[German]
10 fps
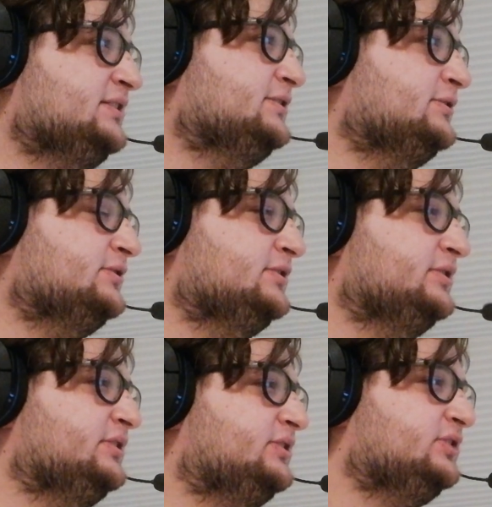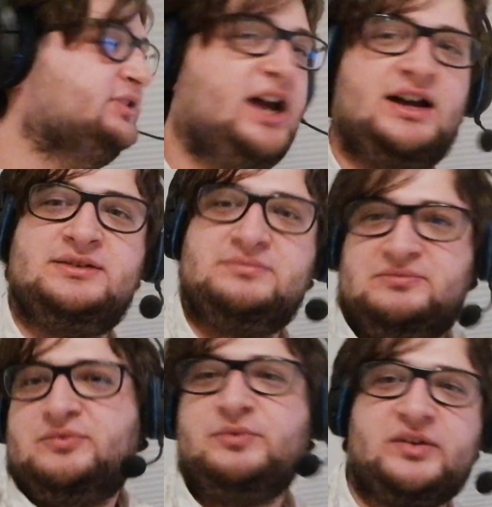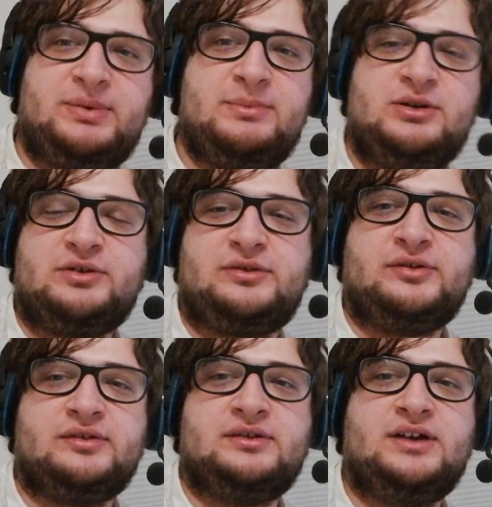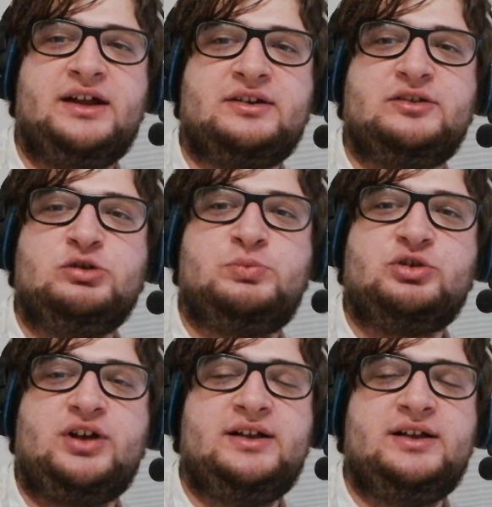und ja, was bleibt mir noch zu, äh, anderes übrig,